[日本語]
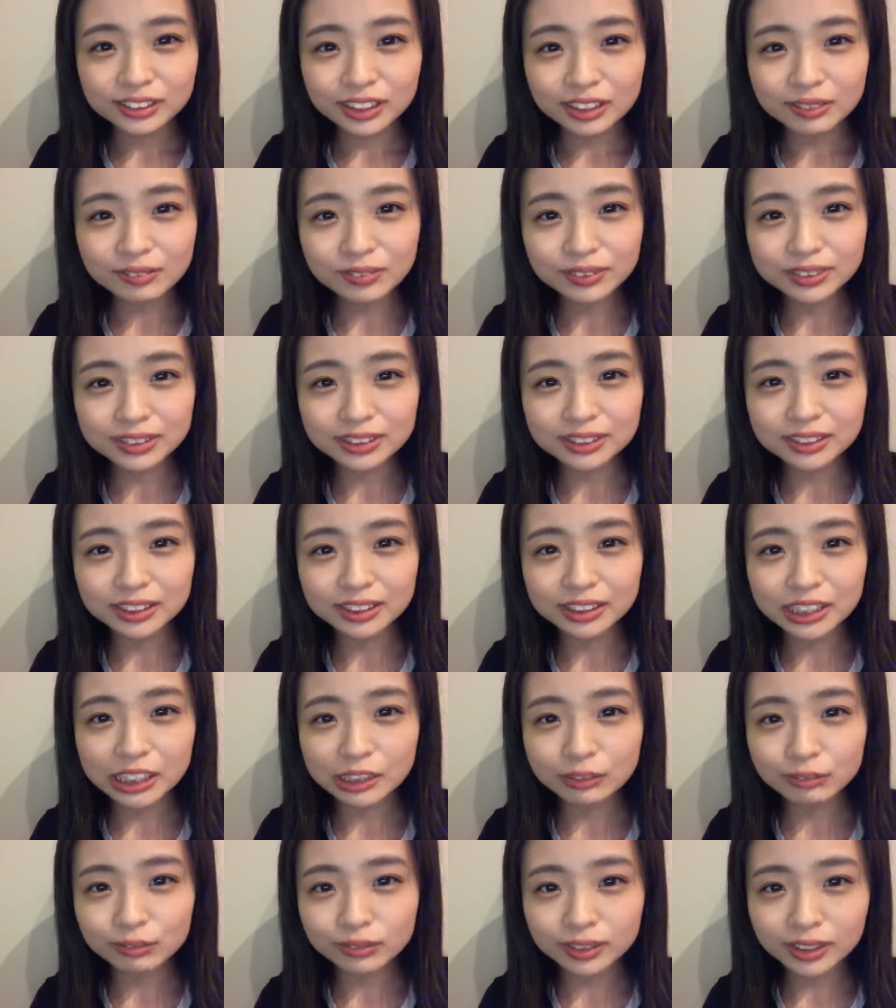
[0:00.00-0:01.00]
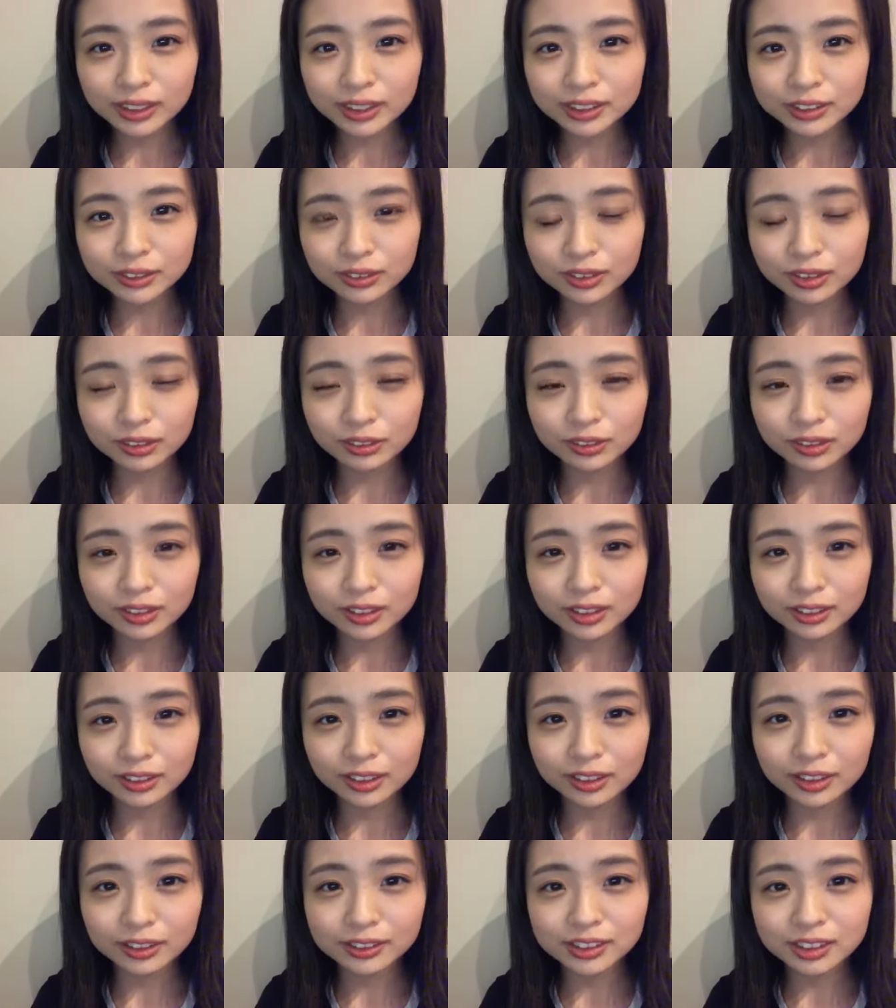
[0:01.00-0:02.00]
気持ち NMB 劇場行った時必
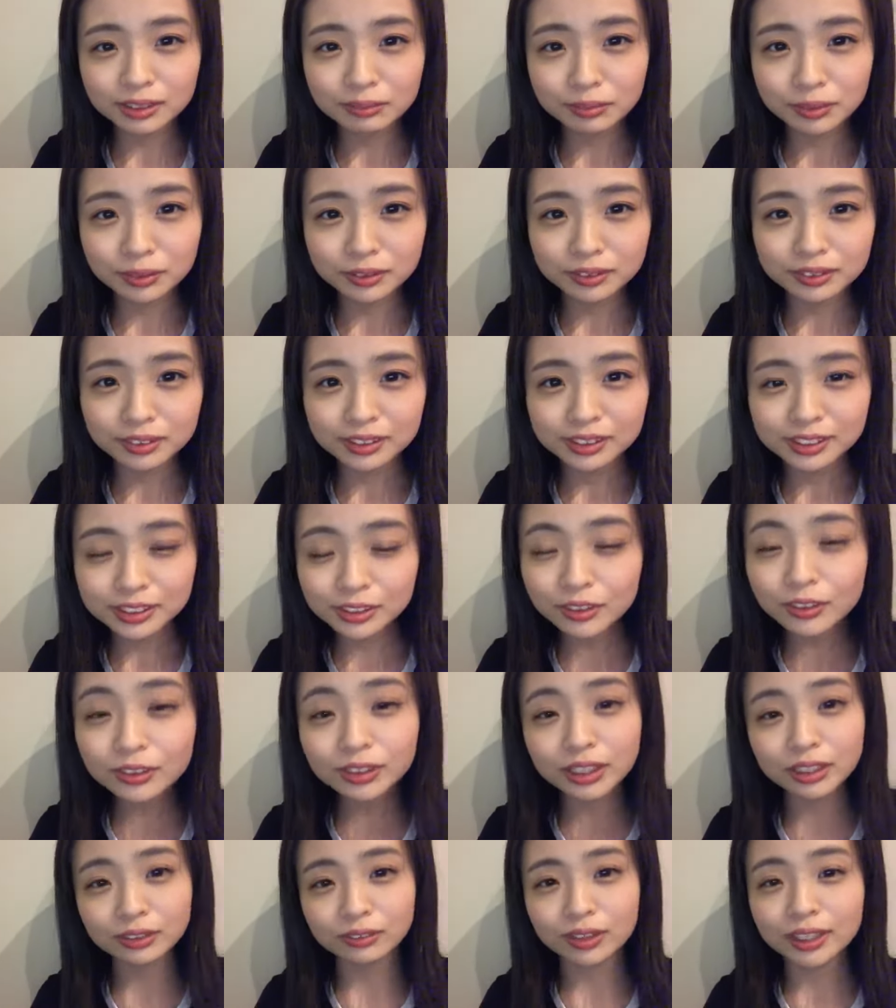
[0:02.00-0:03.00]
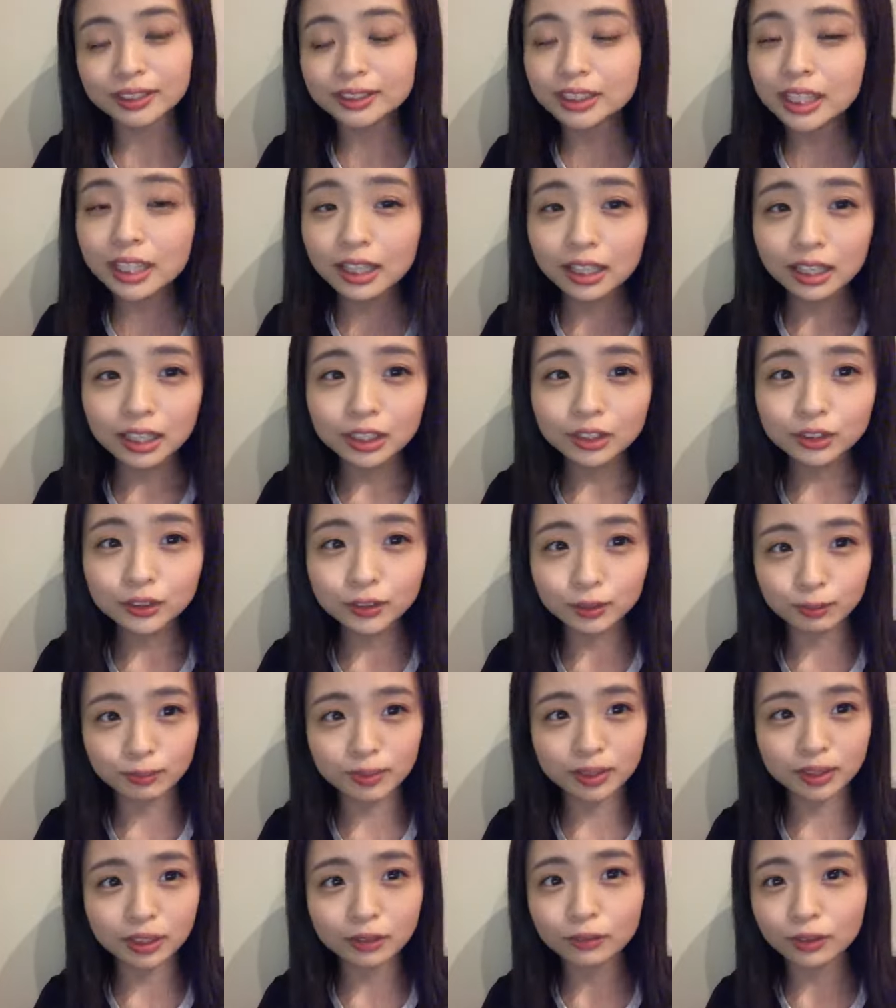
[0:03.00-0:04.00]
ず食べるそうなのあじゃあ有
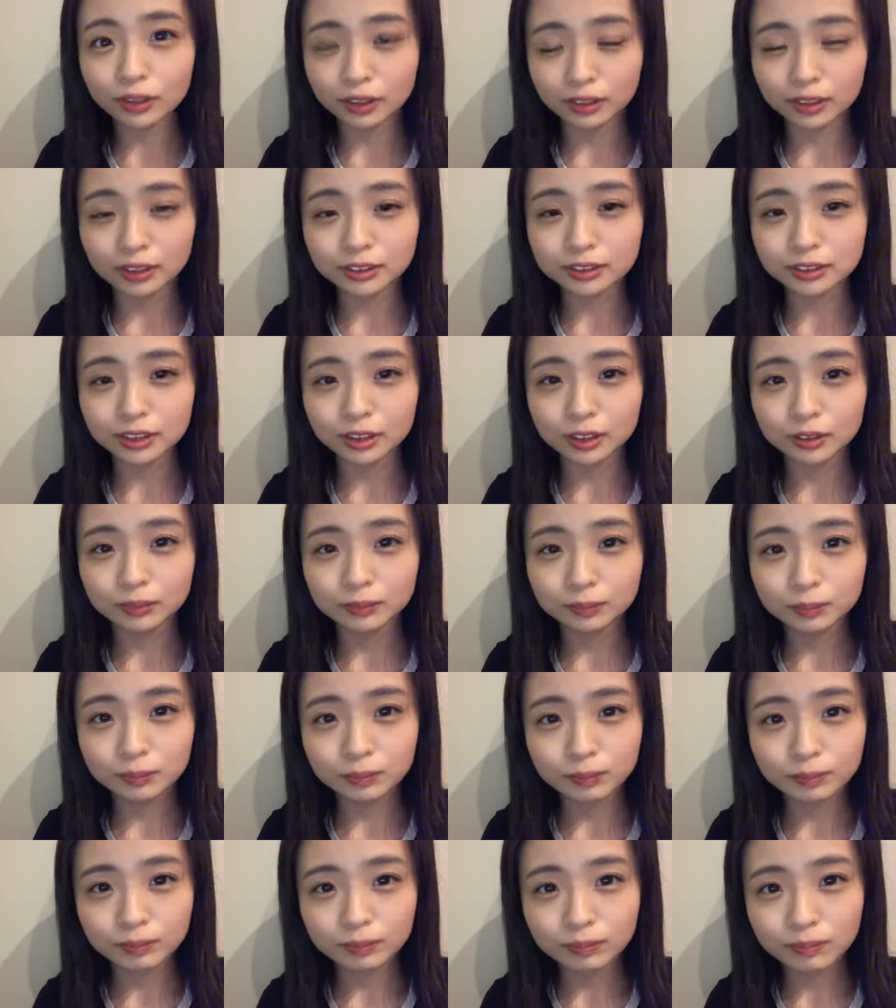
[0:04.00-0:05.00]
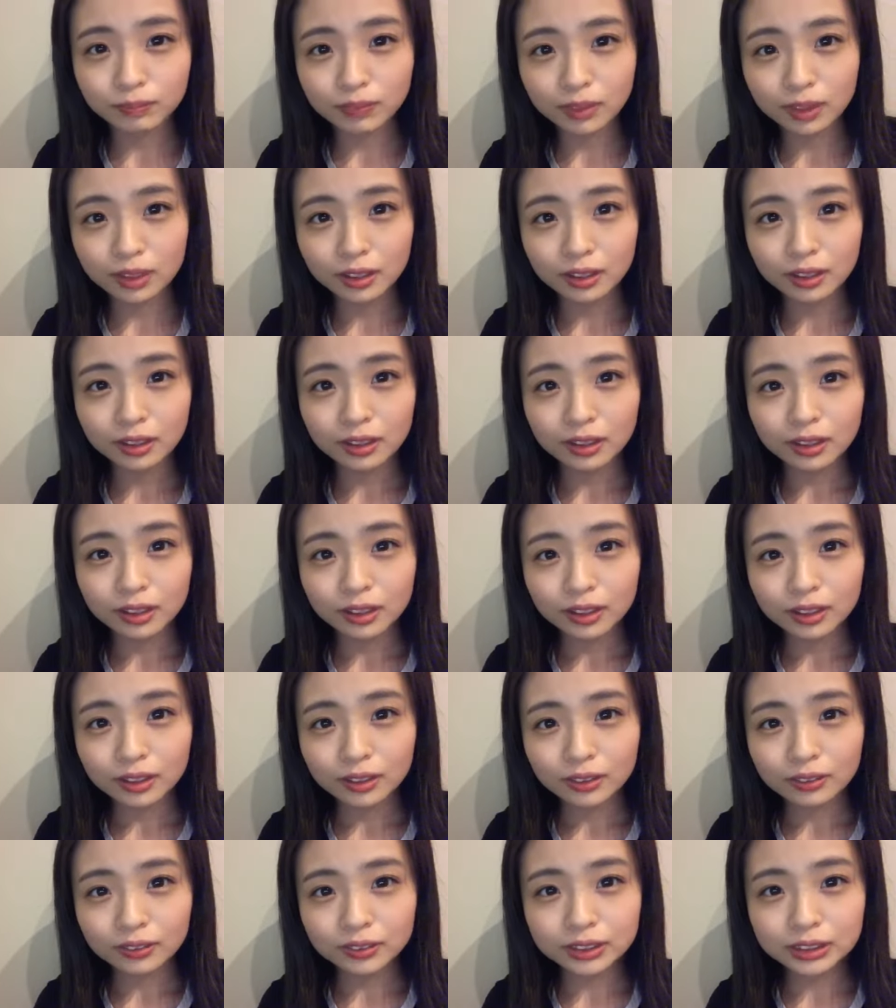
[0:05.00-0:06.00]
名なのかなじゃあ
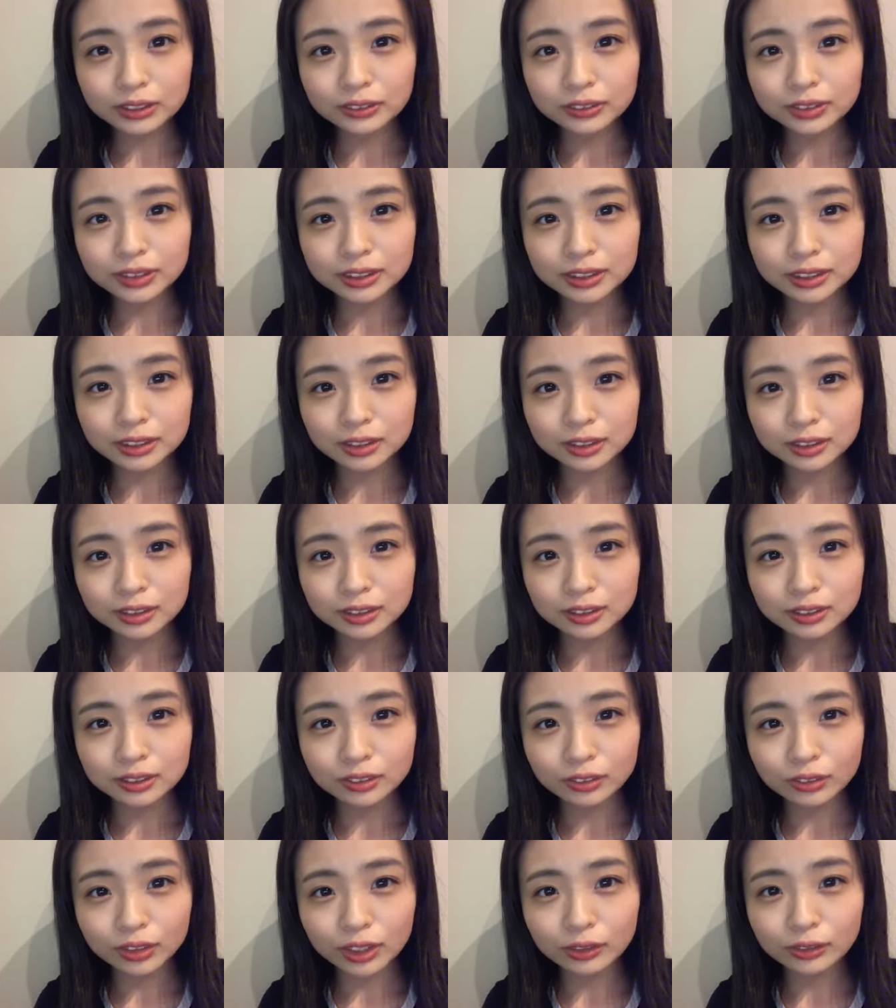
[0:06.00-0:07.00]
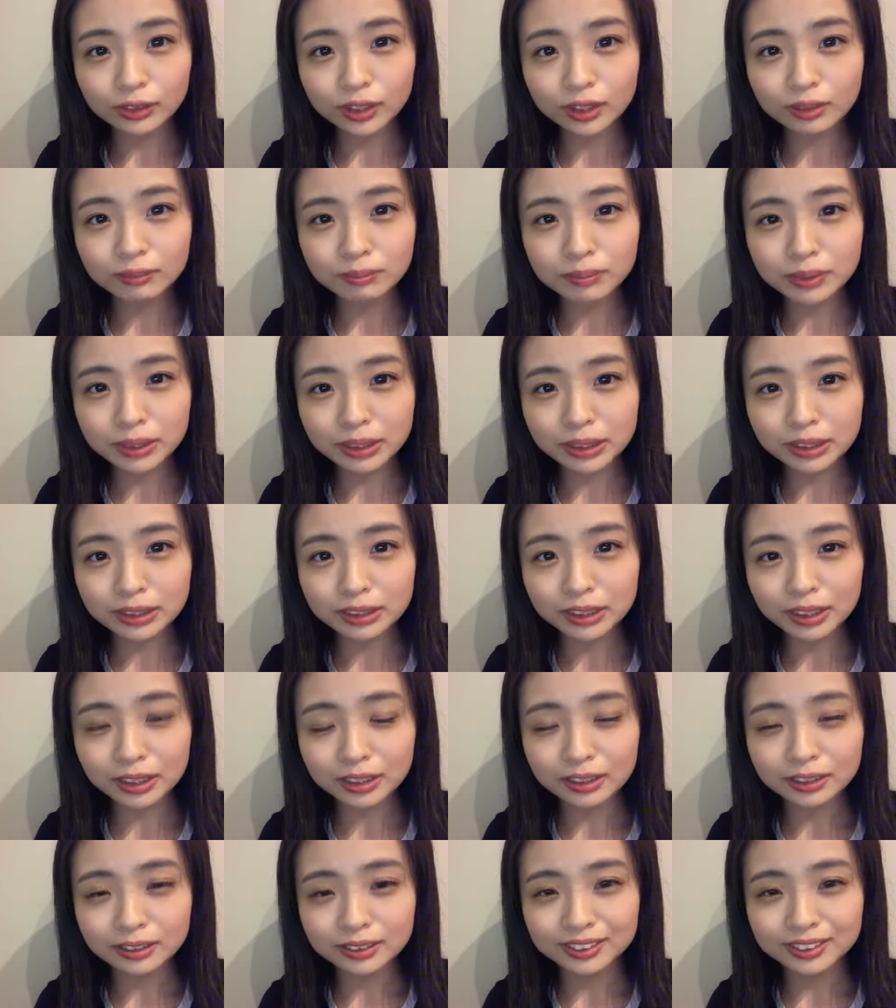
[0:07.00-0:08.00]
こじこじ隣の現場行ってた